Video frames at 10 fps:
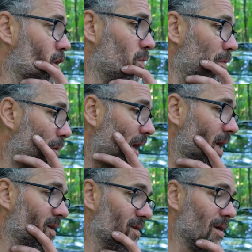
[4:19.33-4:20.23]
Je suis pas
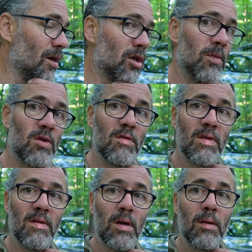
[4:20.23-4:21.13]
pressé. Je me suis
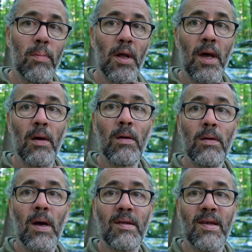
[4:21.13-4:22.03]
levé de bonne heure
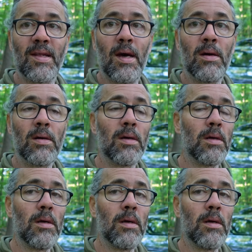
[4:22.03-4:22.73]
à 7 heures